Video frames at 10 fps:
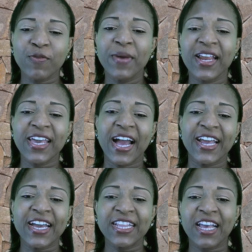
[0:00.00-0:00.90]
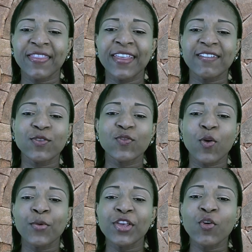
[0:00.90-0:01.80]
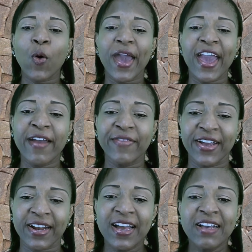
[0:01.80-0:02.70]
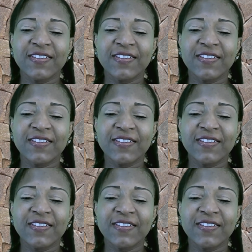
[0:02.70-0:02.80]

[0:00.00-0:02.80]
mary Arenas, de su sobrino Ever.